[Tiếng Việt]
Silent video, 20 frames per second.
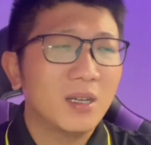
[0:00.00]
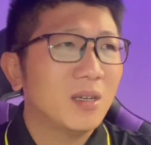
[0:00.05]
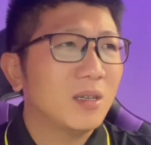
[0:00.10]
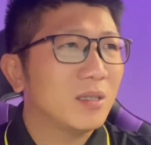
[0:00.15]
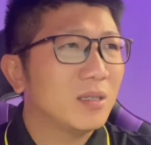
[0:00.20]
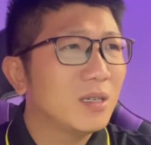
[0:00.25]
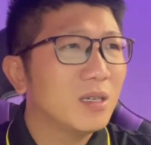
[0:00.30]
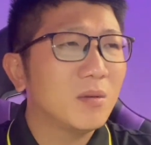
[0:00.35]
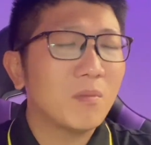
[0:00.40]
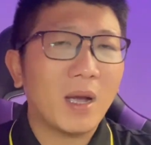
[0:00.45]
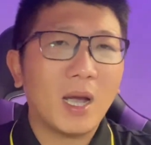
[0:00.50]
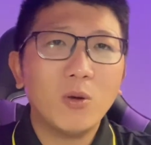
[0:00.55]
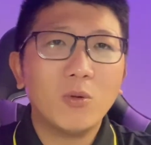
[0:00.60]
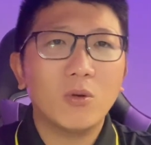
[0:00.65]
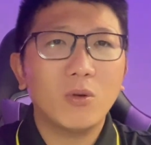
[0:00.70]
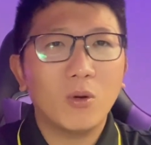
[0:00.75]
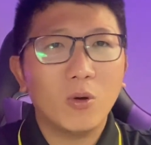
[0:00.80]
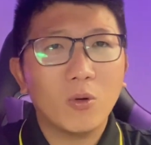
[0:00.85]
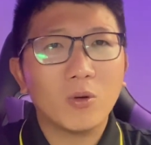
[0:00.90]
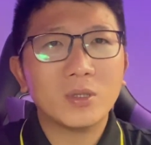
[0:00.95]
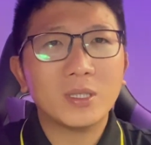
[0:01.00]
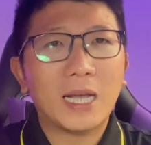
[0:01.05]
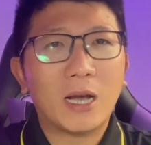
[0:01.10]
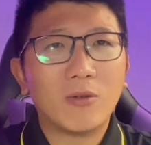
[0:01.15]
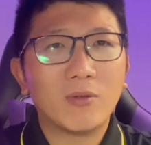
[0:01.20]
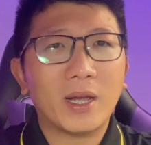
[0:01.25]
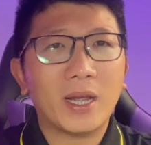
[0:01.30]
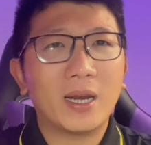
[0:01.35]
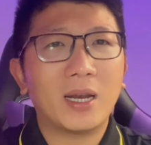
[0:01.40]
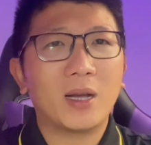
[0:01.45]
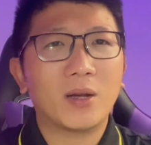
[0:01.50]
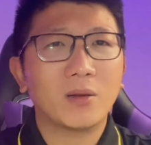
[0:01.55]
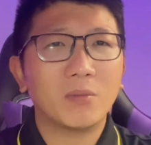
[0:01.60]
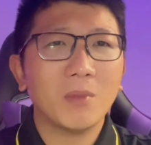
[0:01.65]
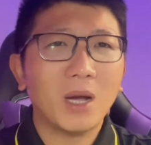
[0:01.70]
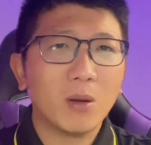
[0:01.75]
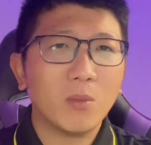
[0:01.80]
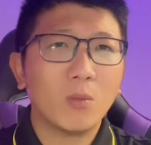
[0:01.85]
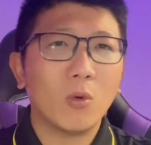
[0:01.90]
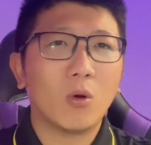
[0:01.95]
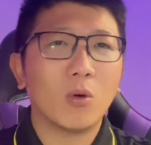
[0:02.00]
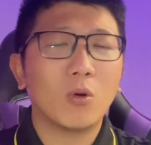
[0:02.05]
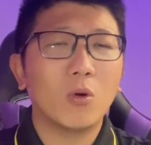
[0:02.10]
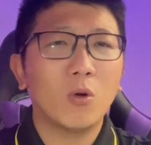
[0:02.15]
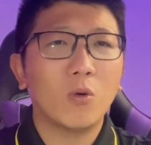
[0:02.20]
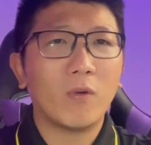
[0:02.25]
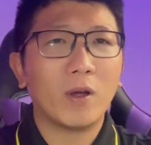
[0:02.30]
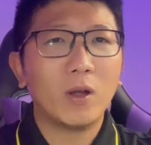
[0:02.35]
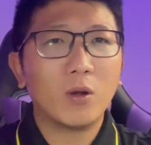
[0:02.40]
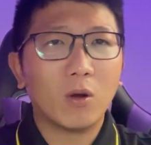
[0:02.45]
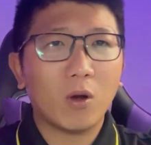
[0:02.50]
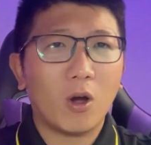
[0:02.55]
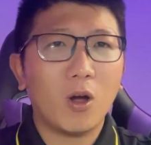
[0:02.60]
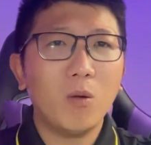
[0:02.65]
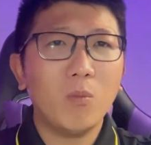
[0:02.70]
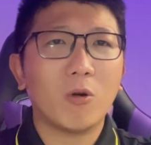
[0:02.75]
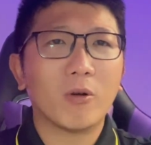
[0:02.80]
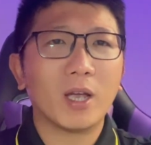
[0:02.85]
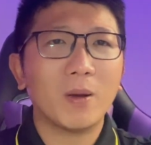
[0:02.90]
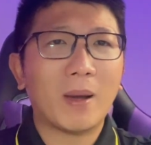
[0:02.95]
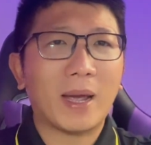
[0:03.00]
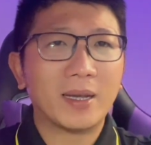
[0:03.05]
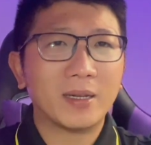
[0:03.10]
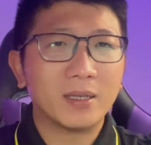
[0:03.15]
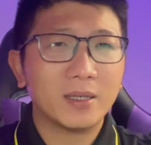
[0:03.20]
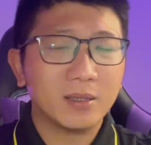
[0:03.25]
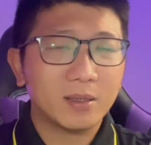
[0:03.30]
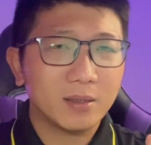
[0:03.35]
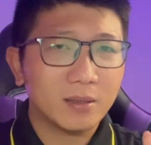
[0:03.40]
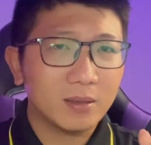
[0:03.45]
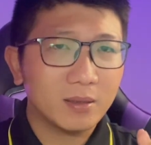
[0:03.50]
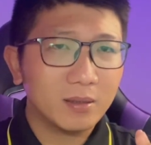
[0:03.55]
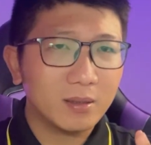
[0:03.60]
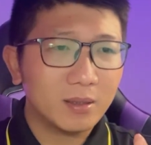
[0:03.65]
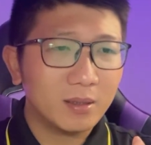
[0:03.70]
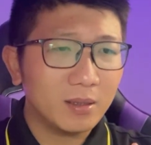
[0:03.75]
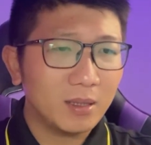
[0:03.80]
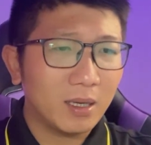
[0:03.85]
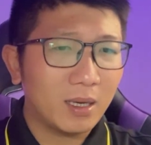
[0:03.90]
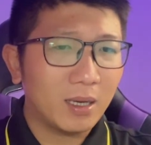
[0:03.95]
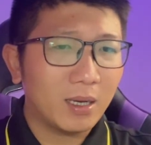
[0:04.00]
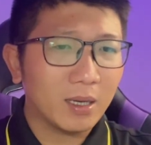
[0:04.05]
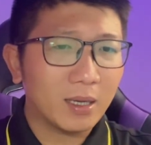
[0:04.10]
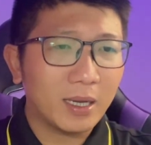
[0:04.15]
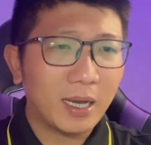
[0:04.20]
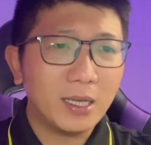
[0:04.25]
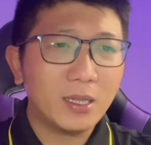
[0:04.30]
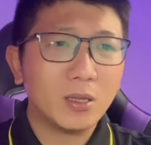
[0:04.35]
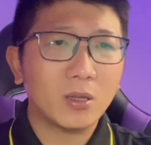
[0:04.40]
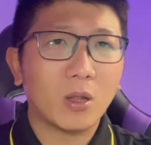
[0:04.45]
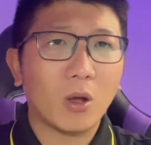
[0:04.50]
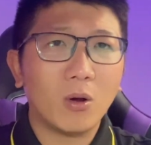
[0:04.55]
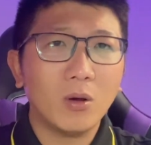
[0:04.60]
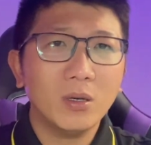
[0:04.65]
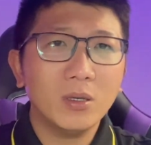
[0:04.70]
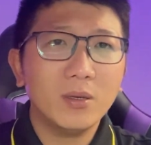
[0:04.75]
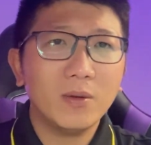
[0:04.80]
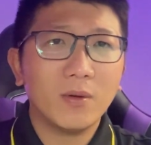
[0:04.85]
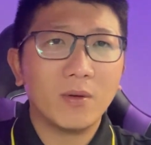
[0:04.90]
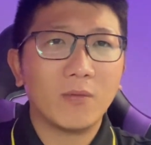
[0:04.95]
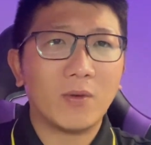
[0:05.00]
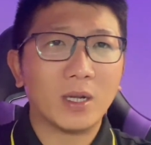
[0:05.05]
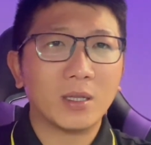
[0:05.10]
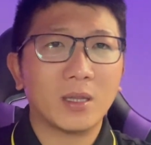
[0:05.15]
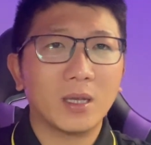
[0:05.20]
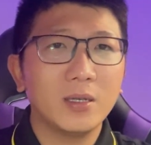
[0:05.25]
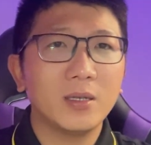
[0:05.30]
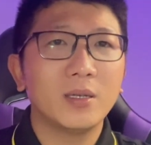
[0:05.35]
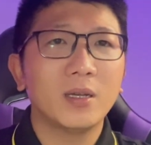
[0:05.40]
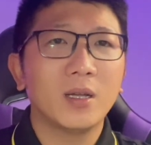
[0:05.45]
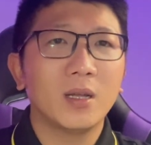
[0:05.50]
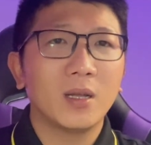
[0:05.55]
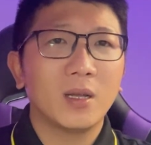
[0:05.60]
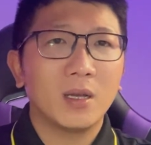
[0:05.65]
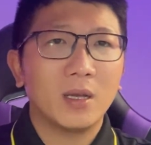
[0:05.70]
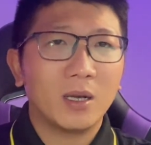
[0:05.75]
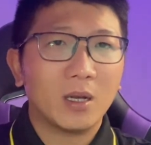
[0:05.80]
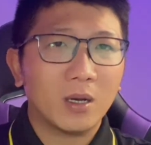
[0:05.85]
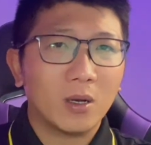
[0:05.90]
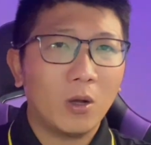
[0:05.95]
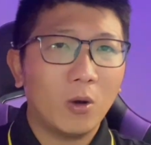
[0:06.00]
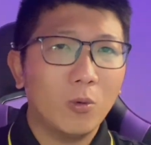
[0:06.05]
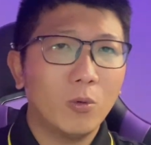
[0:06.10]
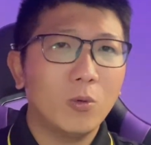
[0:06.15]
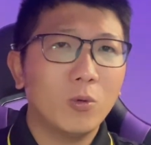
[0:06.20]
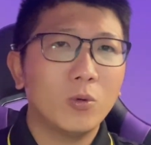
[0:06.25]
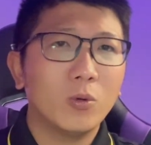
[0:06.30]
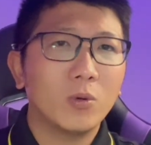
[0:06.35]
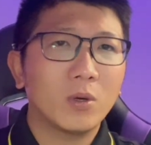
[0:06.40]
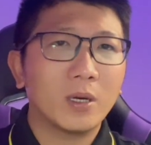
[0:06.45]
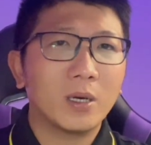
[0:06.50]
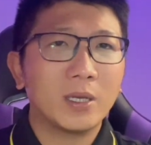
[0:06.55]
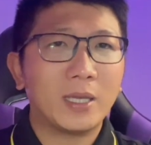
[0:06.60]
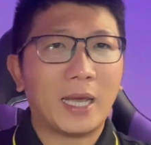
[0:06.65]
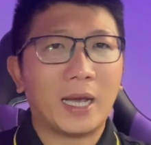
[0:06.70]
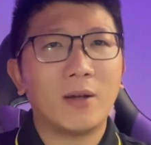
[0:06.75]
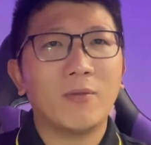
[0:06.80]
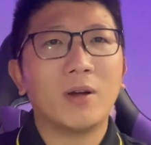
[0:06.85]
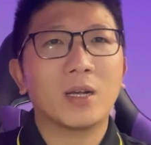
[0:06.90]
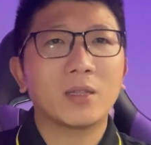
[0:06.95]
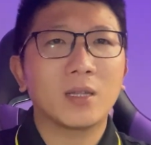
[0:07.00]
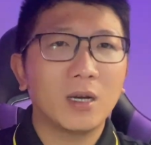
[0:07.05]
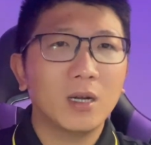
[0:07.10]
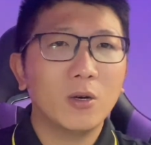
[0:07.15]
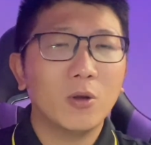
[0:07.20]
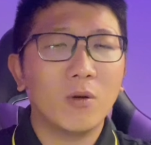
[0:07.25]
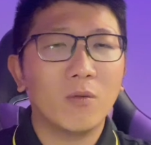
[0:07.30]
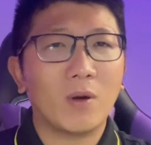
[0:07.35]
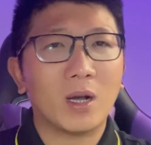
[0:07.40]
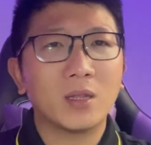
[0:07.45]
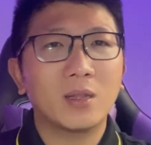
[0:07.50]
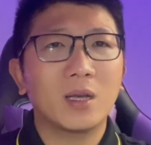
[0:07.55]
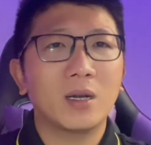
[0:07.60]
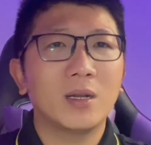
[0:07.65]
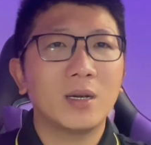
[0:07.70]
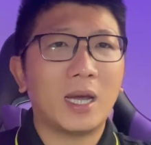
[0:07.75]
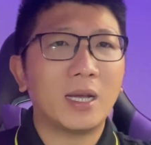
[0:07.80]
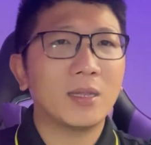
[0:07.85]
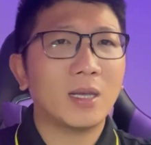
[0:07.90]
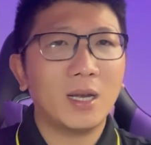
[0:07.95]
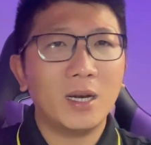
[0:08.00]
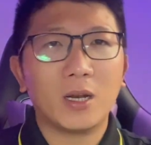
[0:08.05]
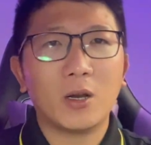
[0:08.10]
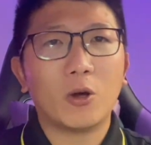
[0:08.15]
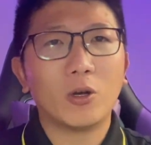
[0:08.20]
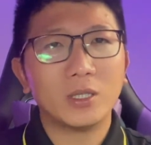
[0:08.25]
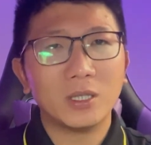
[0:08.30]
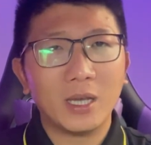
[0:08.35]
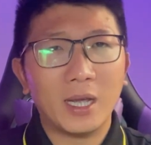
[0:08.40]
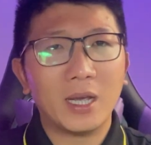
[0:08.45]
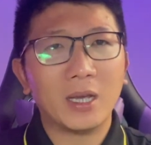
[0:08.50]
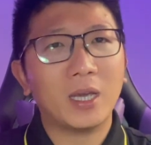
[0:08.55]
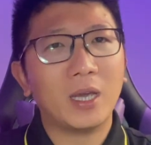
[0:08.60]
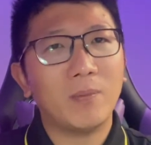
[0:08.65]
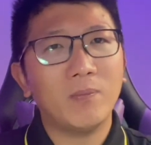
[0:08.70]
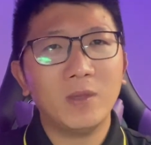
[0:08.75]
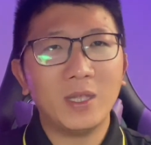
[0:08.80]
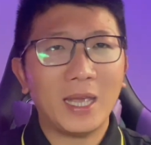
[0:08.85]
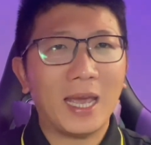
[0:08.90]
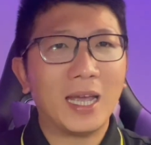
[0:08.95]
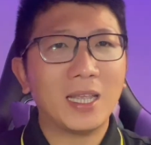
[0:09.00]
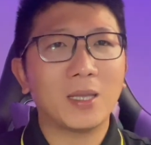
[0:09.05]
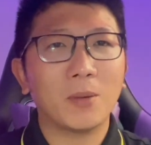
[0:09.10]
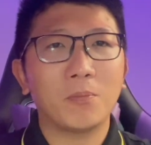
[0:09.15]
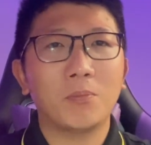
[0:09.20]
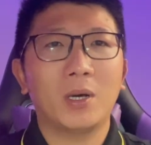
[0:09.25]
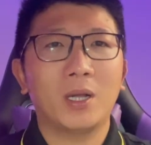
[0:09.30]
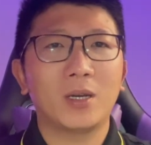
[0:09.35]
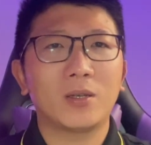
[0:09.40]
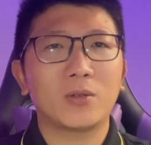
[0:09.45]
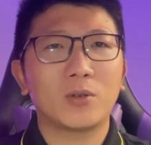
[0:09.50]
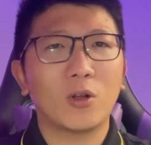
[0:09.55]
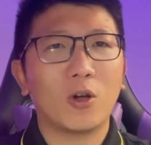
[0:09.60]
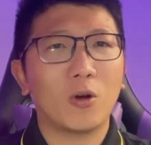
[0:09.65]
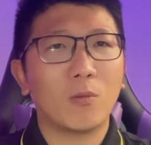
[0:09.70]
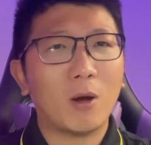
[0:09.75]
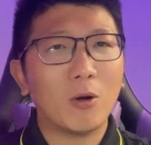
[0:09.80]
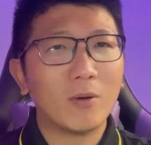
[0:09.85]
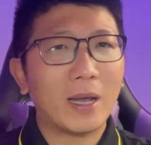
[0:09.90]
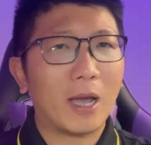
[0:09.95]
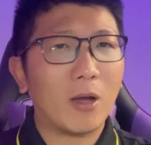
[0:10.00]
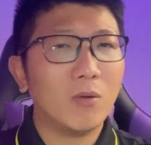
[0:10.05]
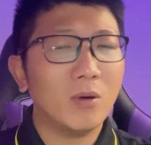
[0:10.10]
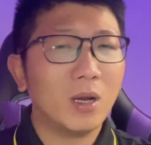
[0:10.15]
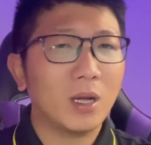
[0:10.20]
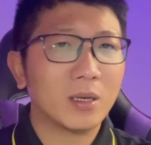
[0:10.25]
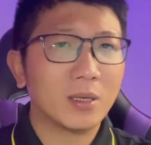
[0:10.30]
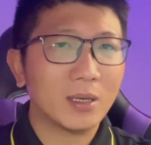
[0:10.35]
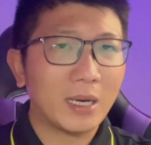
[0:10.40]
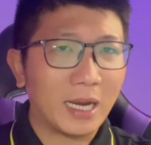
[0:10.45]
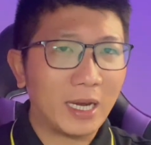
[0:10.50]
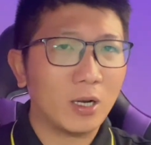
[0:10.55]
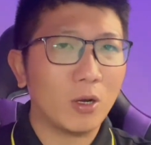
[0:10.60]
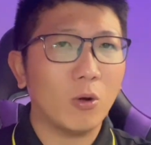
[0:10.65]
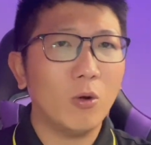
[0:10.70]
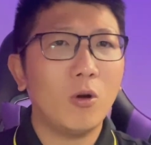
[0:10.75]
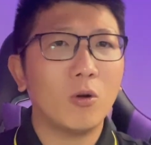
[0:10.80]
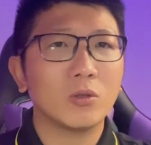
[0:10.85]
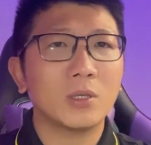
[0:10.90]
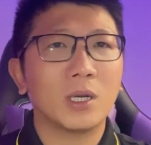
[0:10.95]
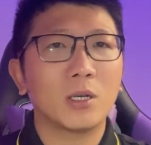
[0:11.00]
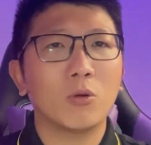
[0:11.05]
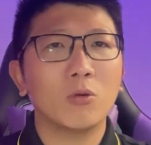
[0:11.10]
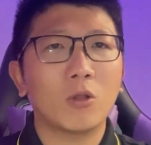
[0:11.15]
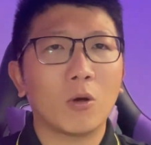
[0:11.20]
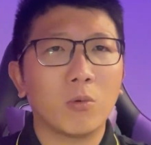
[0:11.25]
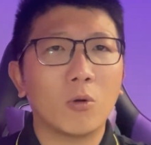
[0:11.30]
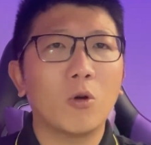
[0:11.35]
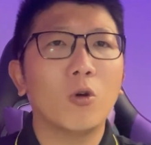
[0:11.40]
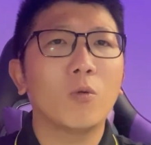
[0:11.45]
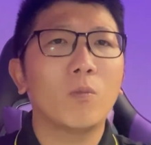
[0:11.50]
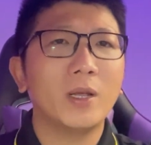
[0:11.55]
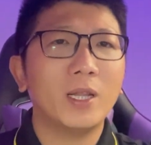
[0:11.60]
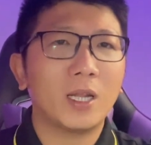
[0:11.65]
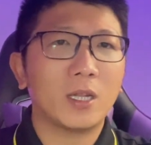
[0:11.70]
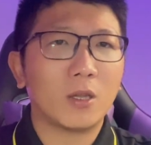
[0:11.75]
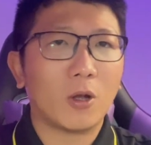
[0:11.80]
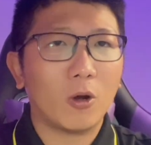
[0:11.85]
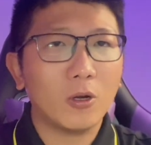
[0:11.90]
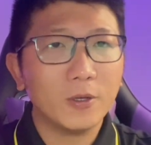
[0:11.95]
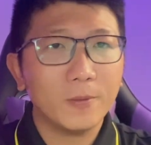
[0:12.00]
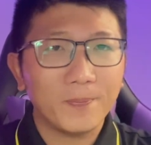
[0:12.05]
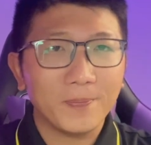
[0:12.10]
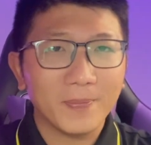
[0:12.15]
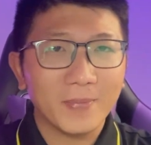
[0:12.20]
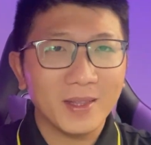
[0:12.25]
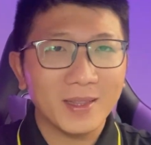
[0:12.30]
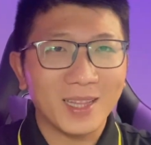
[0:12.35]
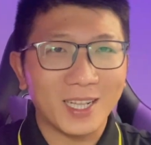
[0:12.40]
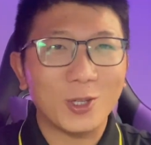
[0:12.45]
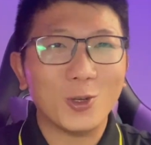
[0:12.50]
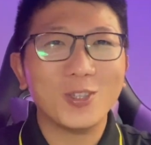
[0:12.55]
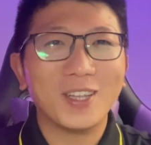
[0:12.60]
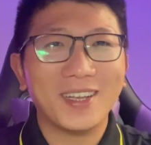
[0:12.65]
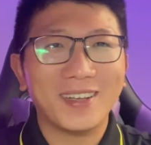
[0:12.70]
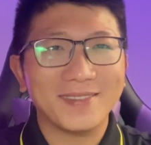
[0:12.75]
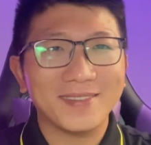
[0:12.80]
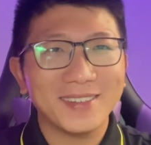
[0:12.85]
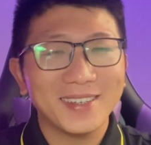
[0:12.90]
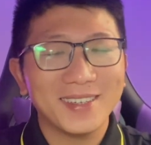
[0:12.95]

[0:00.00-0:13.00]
xương máu của khuôn sau này là bắt buộc khuôn phải có một cái bạn uh, kế toán vật tư thu nhận vật tư luôn vật tư lại tới là đo xe kiểm tra chụp hình đồ báo cáo lên đầy đủ hồ sơ thủ tục khuôn với thanh toán thanh toán tiền